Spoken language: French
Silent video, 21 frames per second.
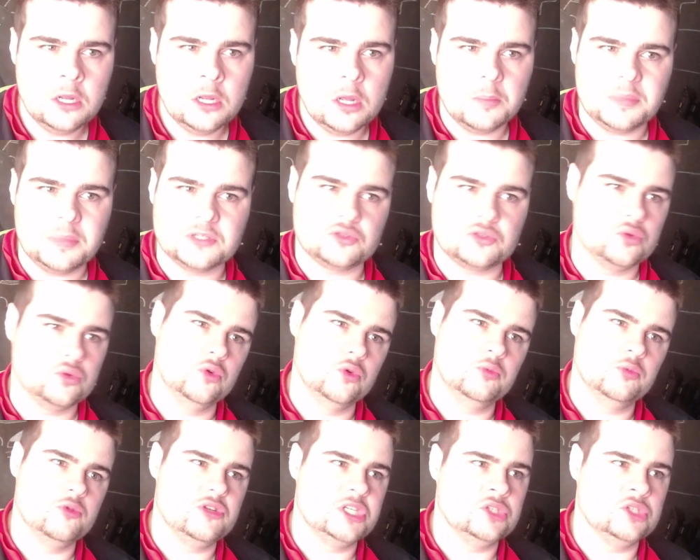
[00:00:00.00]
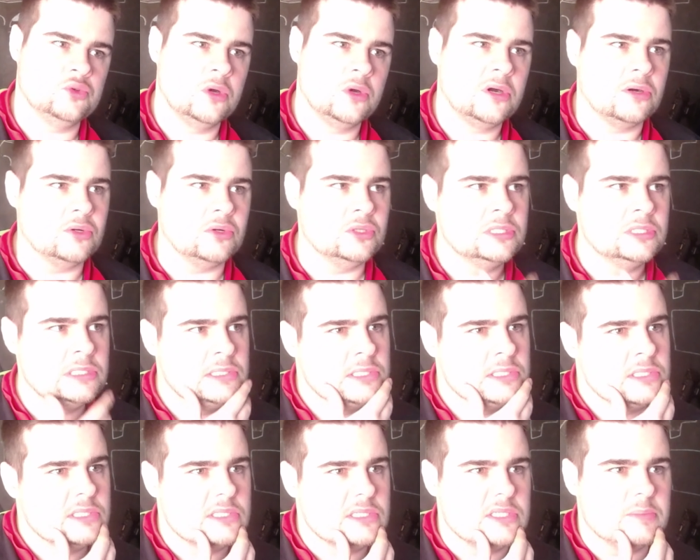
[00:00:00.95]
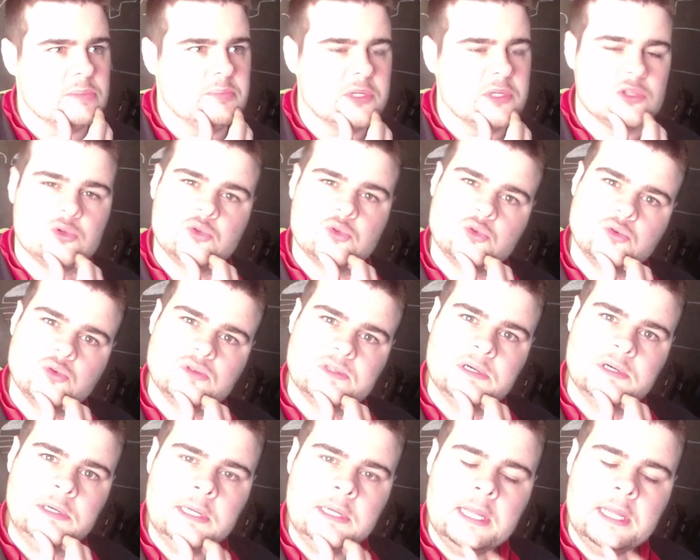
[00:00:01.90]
Parce que le multijoueur, euh, c'est pas trop trop ça.